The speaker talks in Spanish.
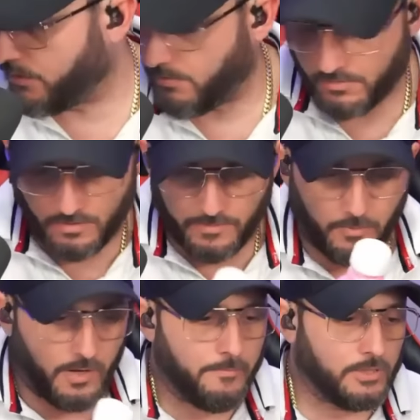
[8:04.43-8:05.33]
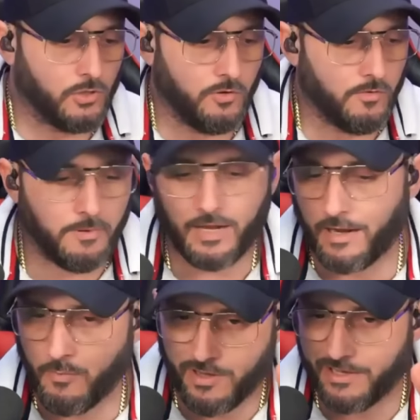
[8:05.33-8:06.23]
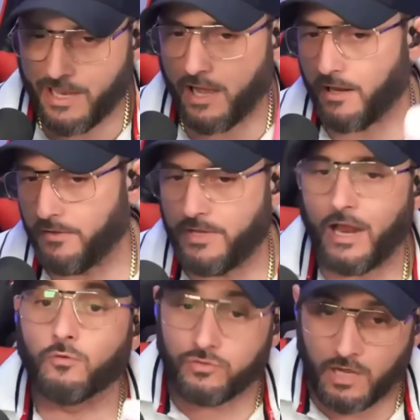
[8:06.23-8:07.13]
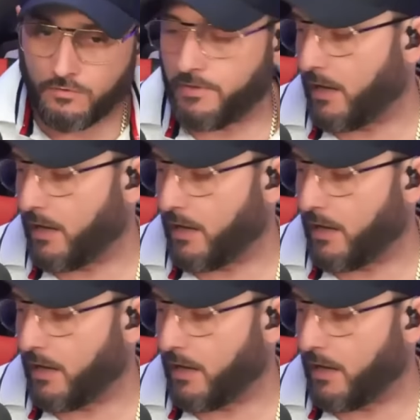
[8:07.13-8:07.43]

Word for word: déjame poner el para acá porque ya, ya lo usaron ya.